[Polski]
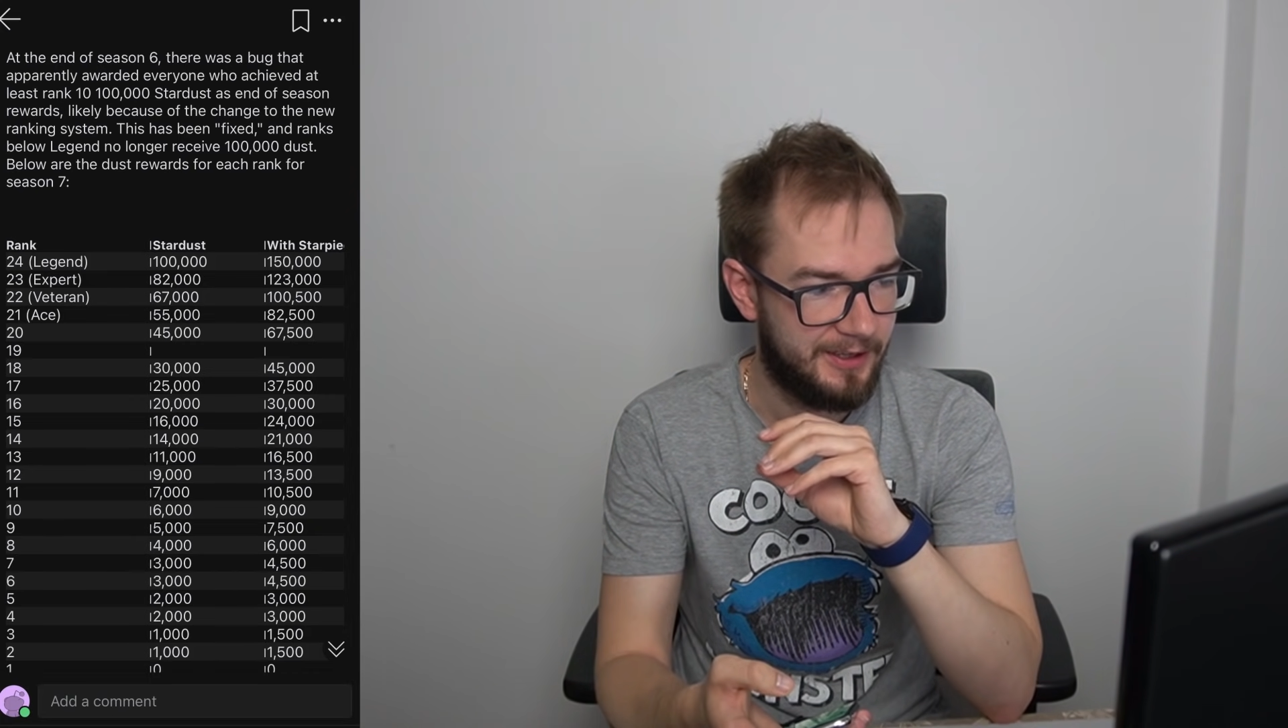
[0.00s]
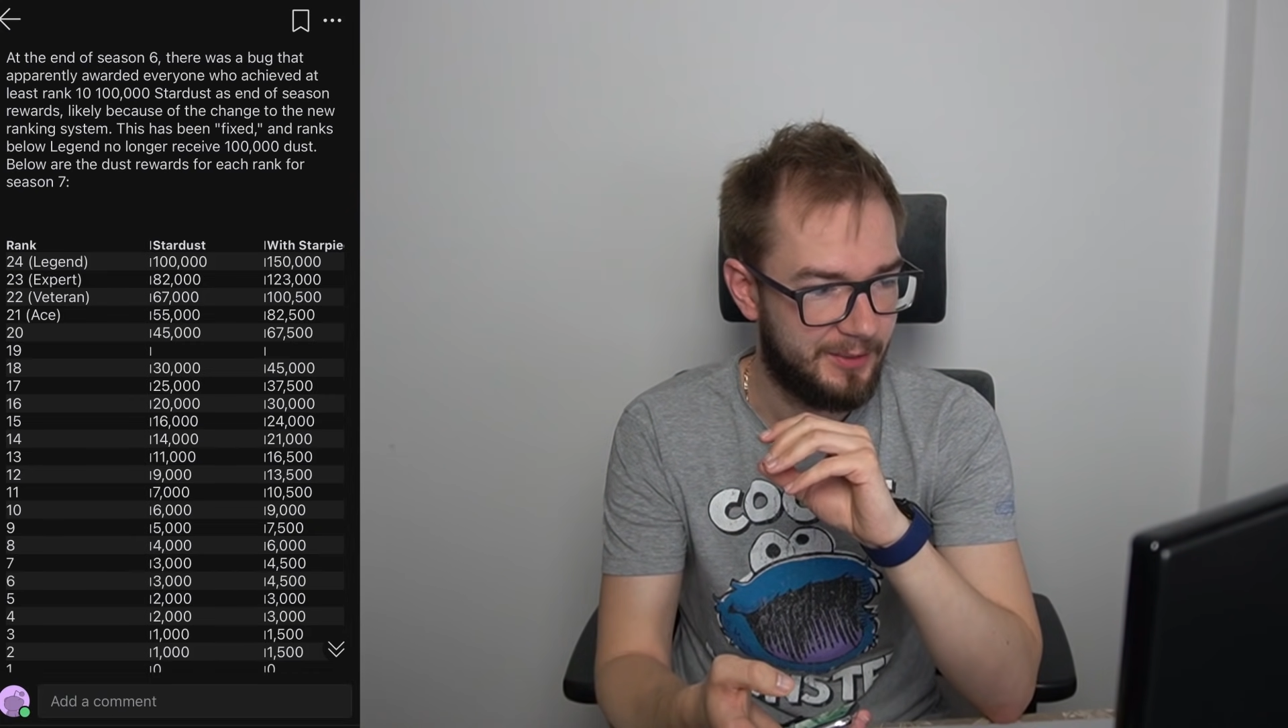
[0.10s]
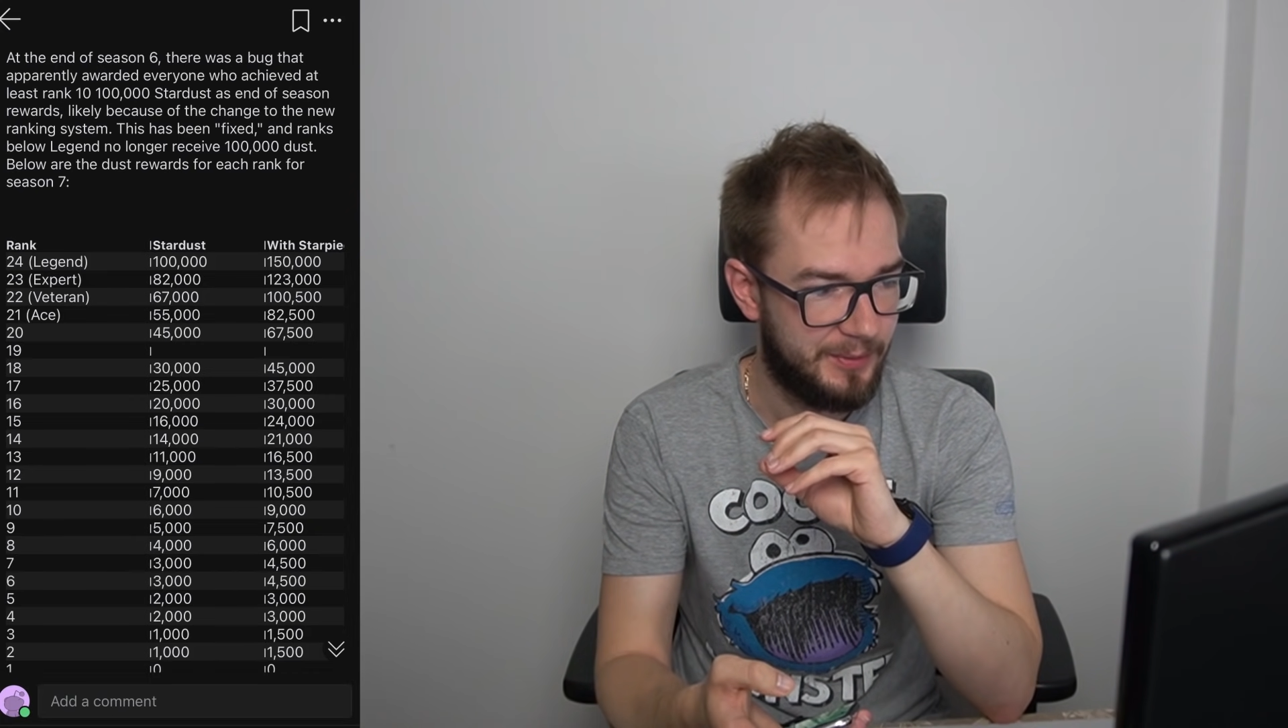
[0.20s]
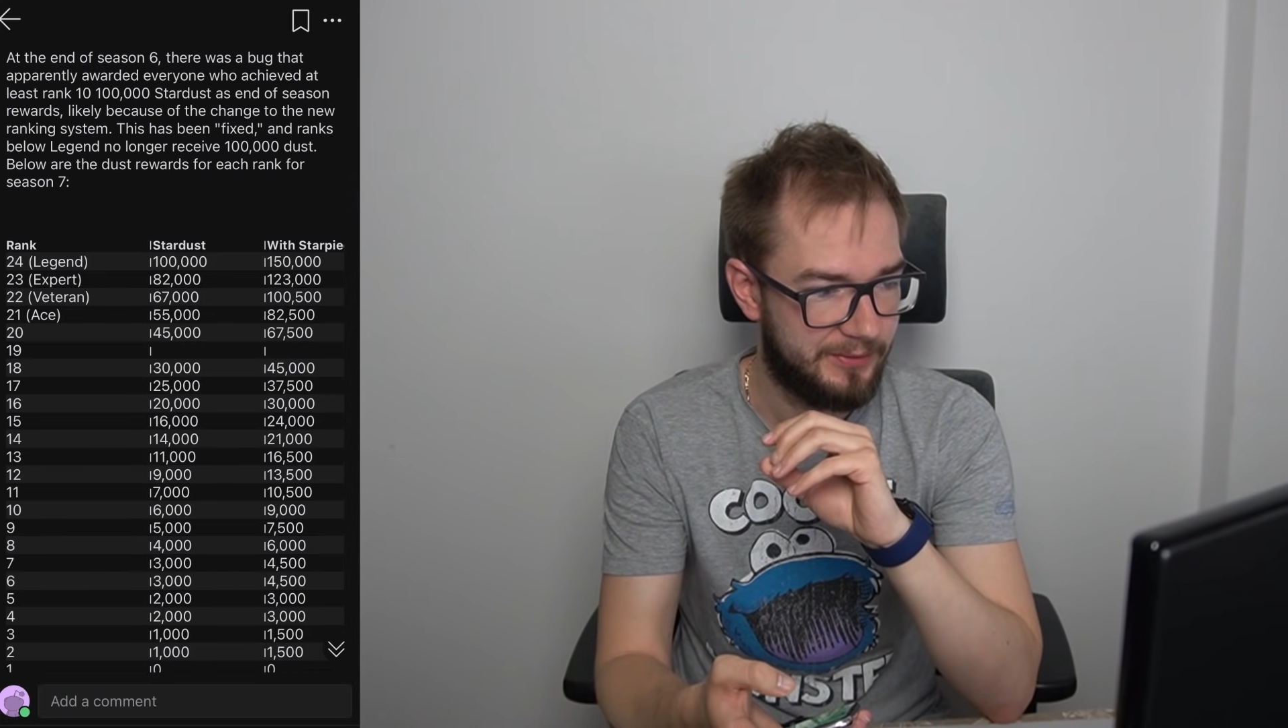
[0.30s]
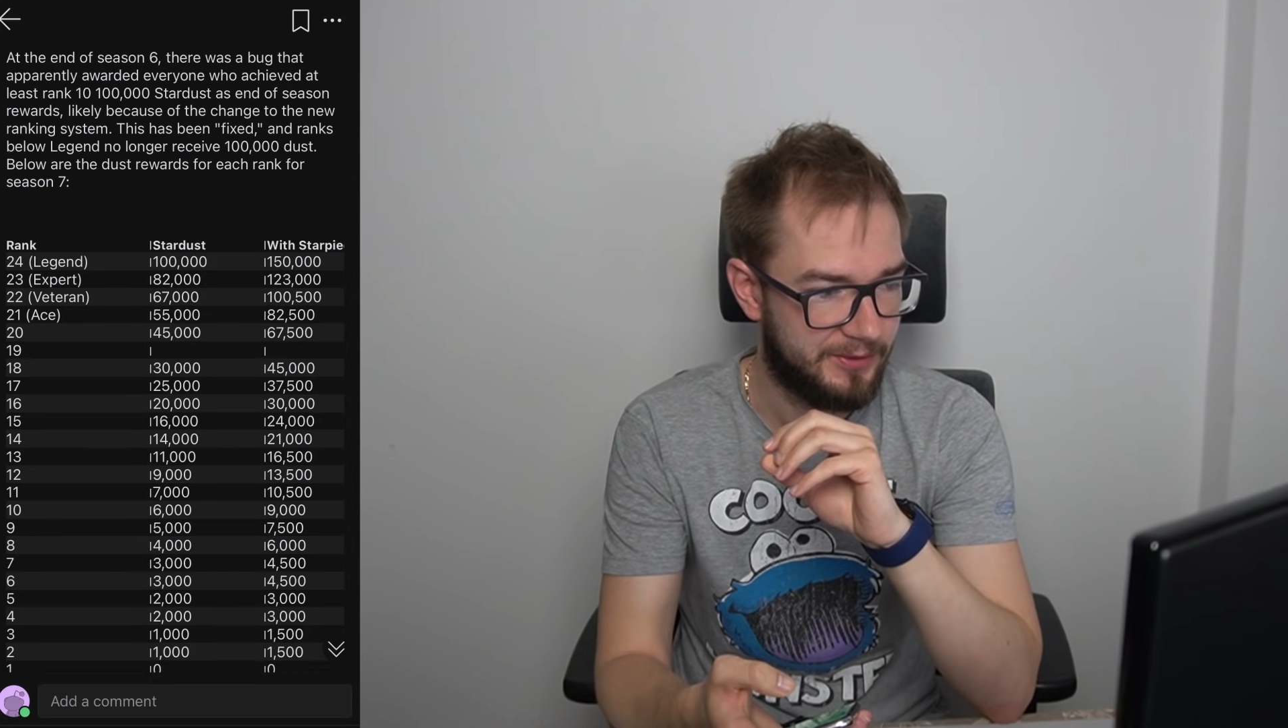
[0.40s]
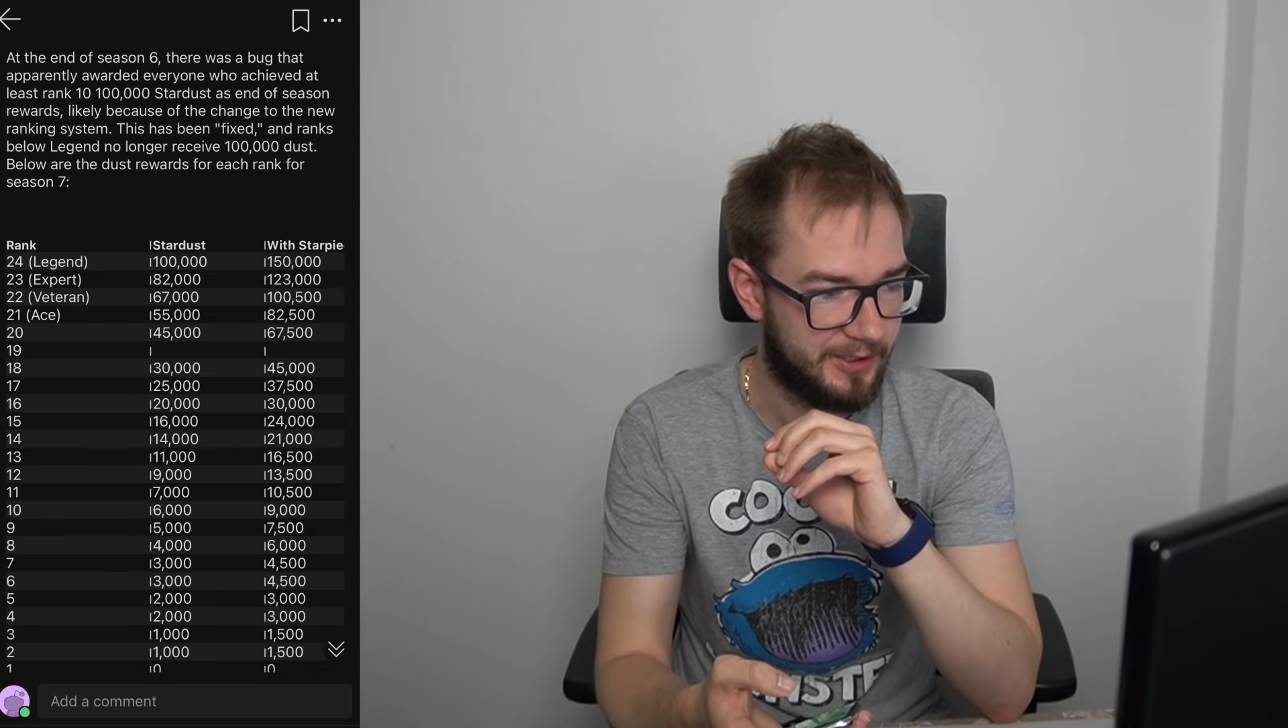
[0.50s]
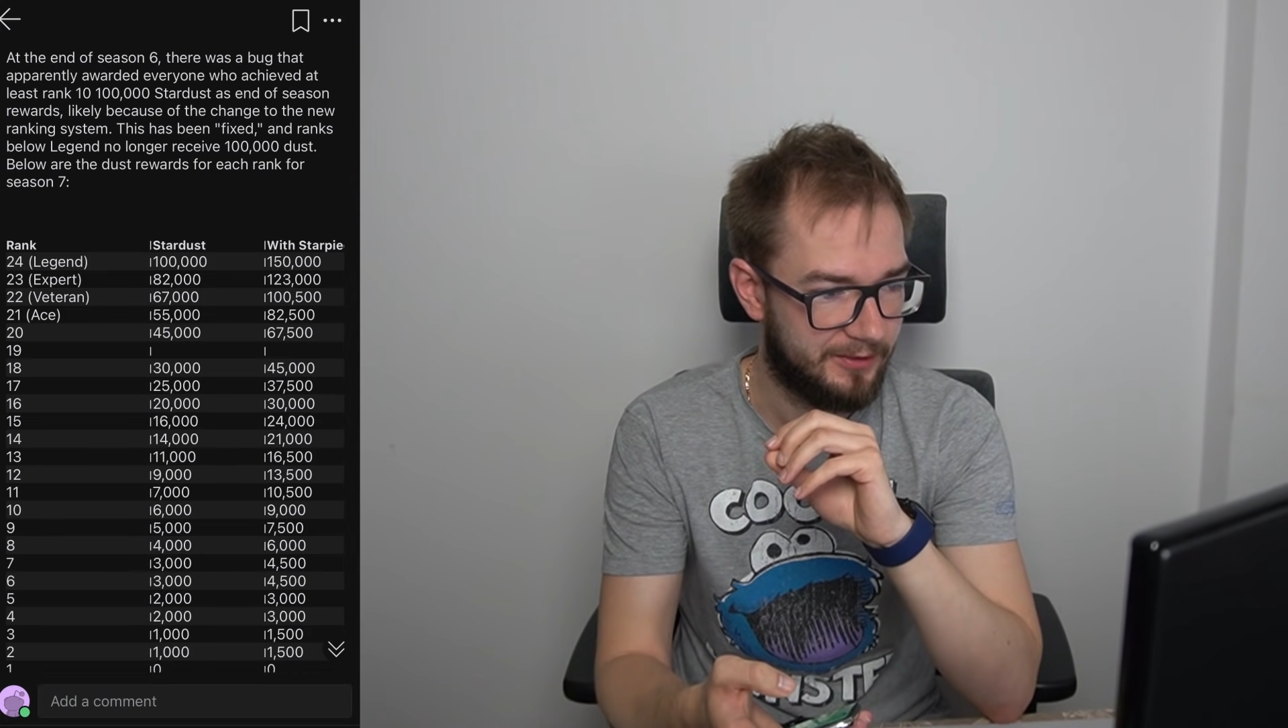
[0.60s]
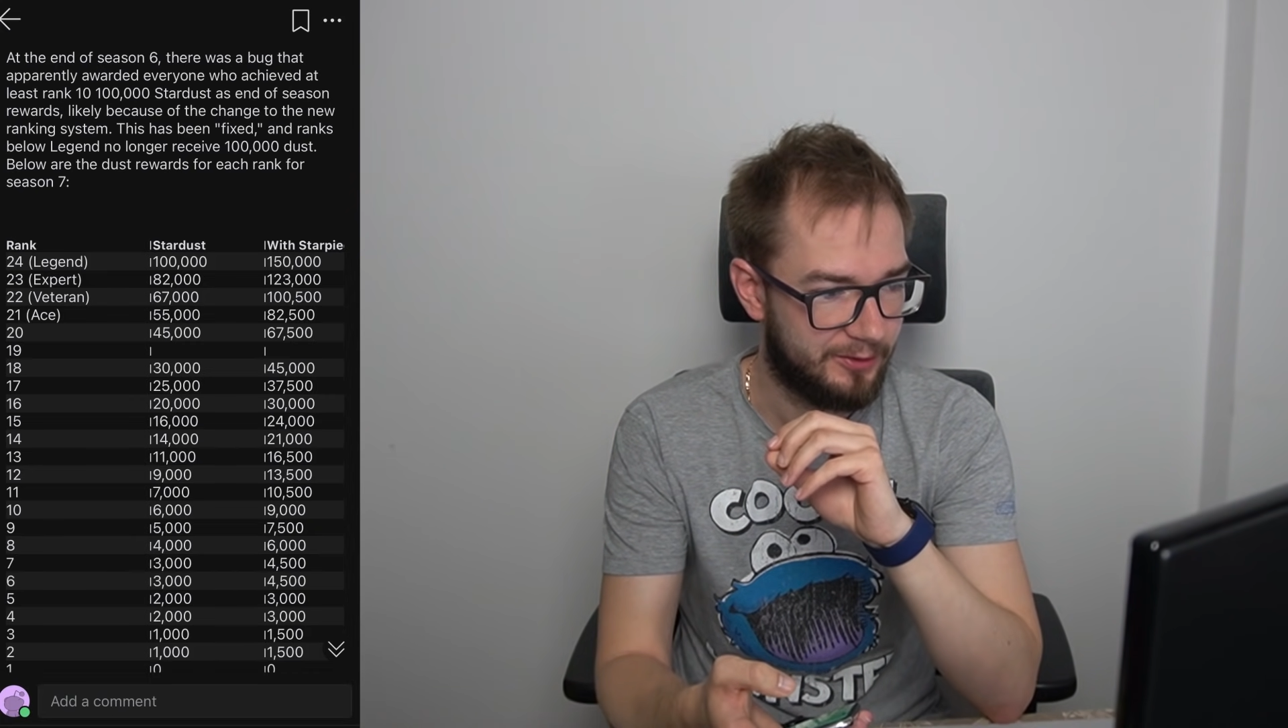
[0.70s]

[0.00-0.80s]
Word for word: ale pewnie